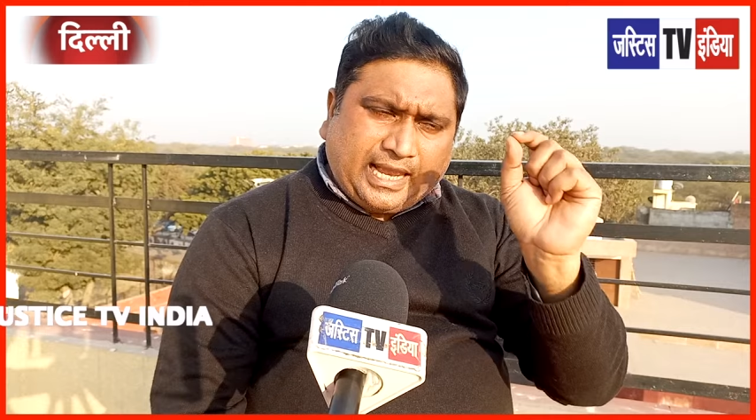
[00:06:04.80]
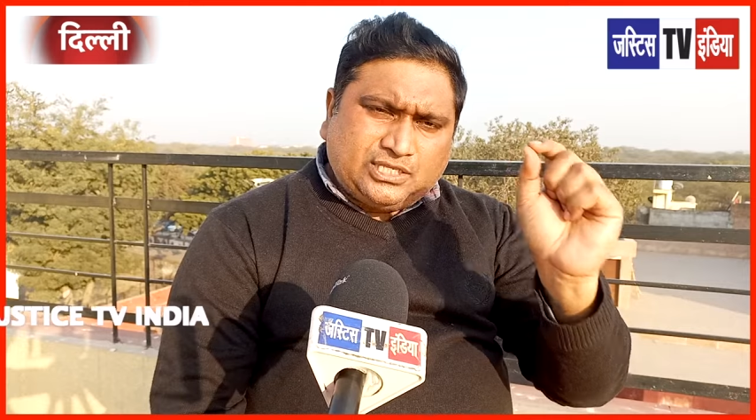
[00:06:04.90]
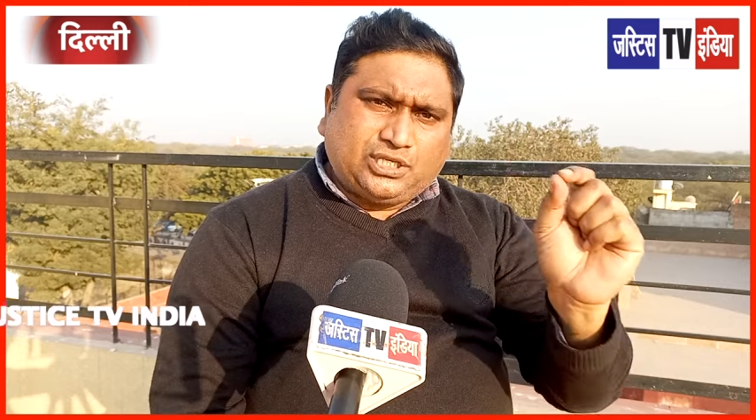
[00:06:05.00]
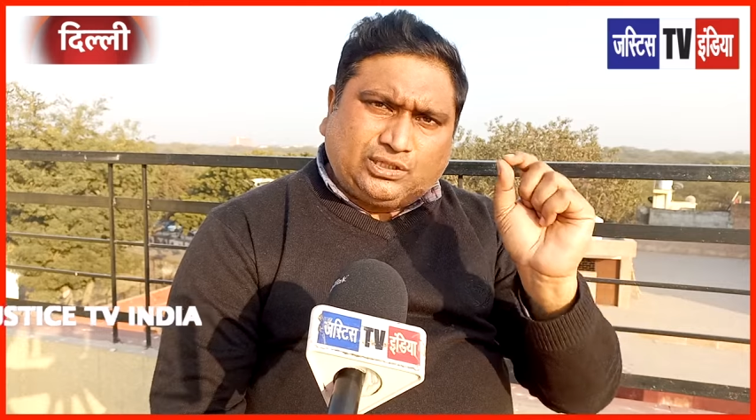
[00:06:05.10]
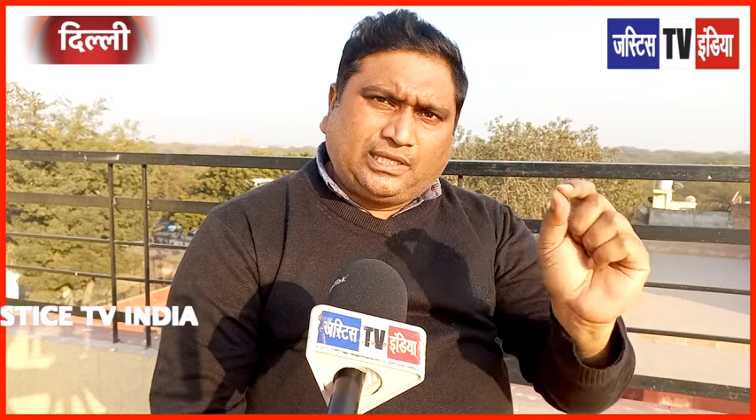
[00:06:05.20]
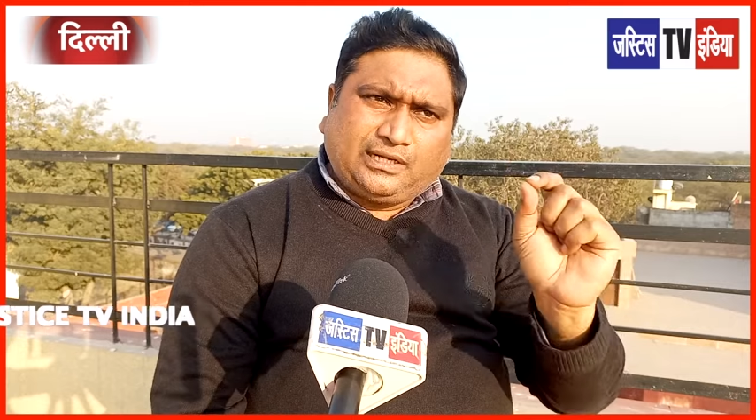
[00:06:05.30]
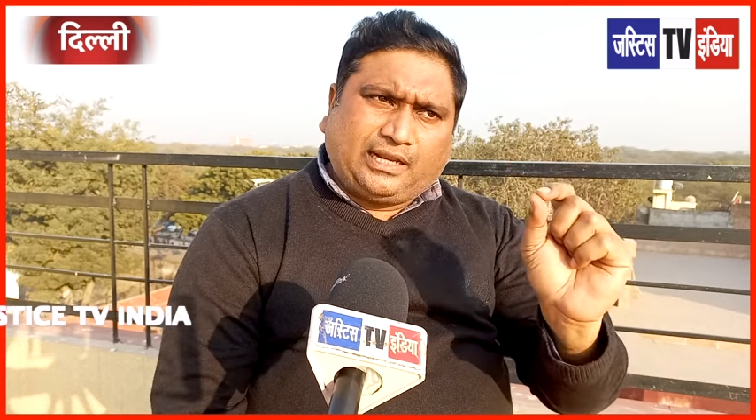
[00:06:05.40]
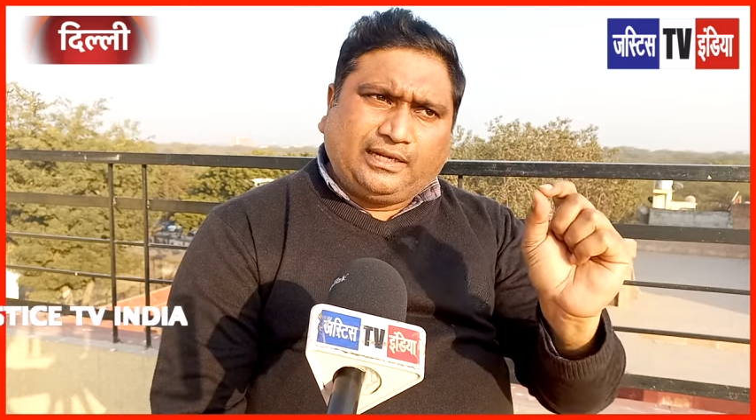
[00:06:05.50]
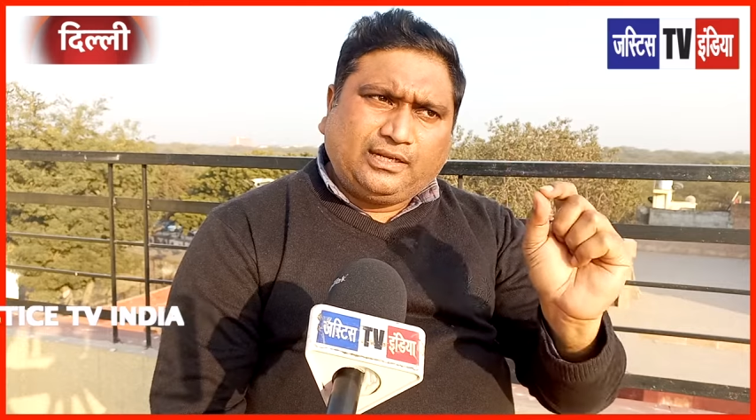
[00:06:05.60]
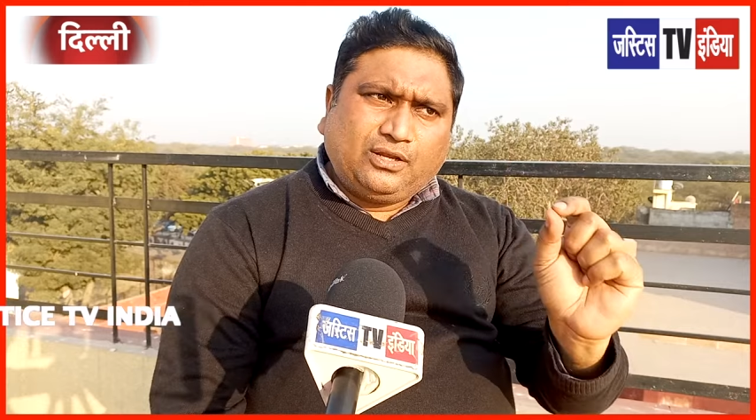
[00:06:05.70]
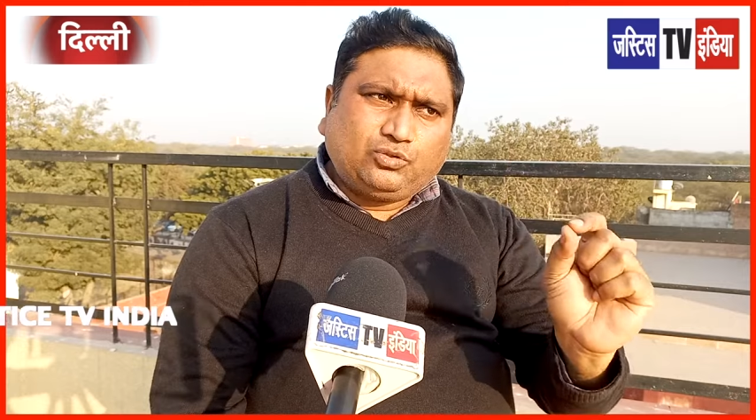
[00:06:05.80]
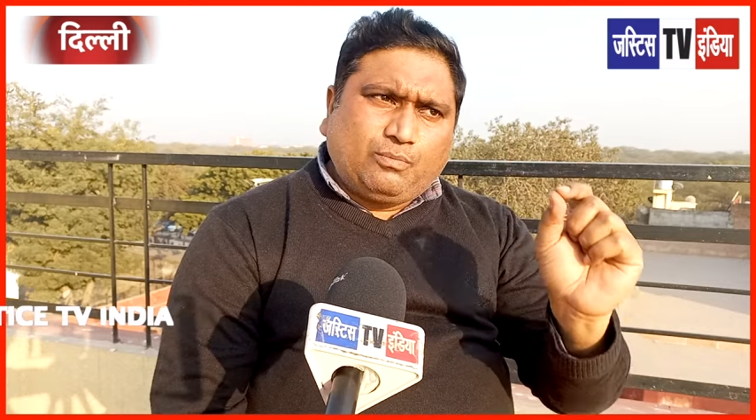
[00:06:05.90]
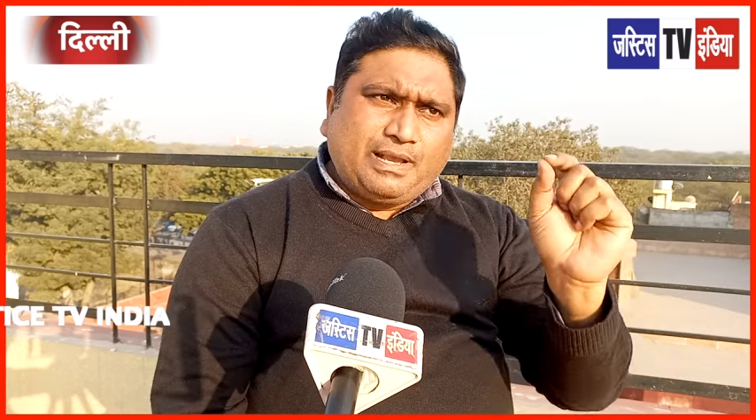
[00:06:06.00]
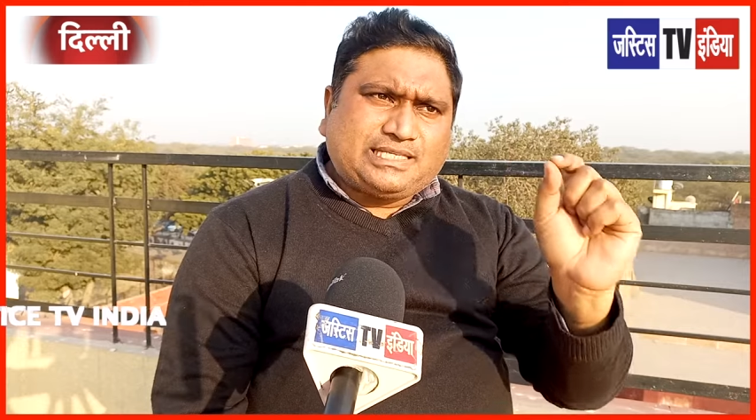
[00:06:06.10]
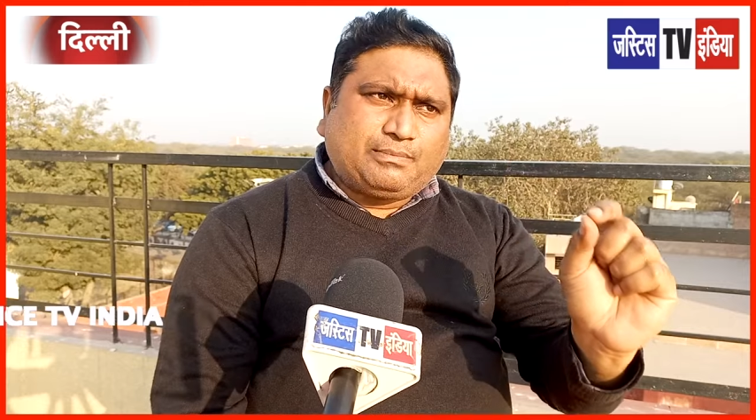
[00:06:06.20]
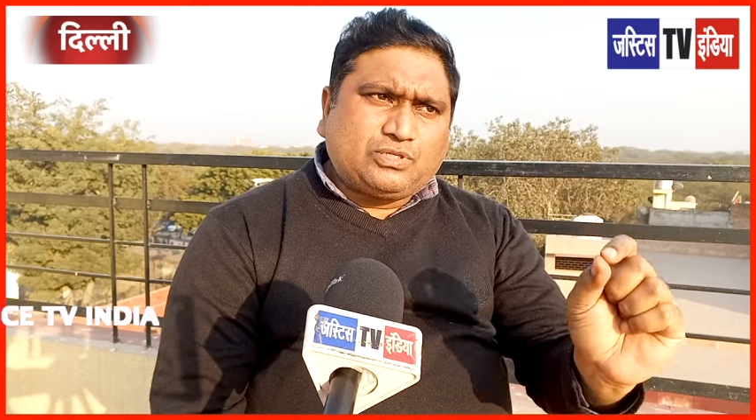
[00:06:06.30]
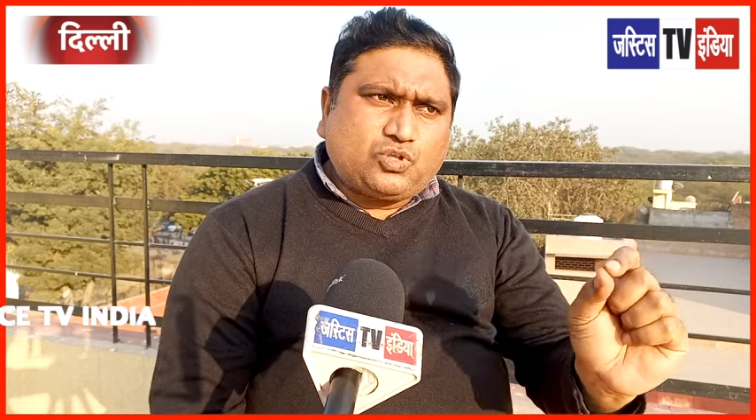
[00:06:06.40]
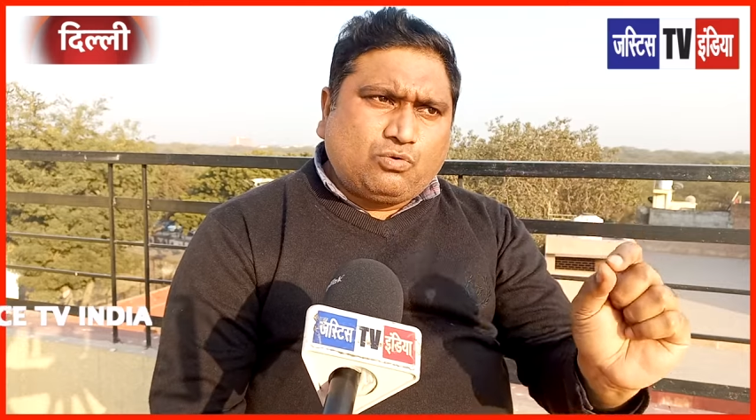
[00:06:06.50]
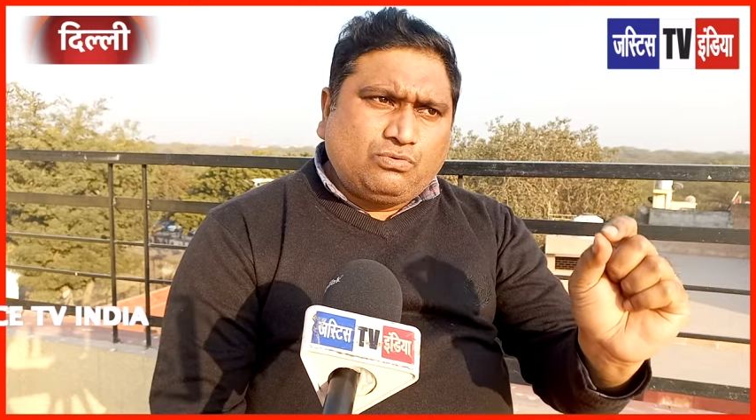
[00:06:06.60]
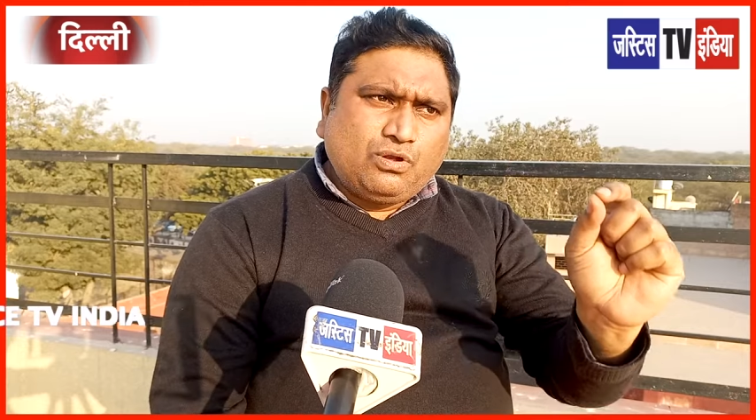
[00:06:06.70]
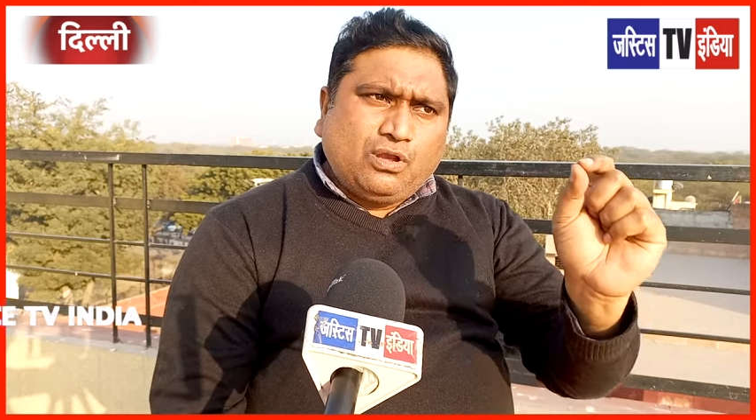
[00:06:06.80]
गहन चिंतन करें तो मैं समझता हूं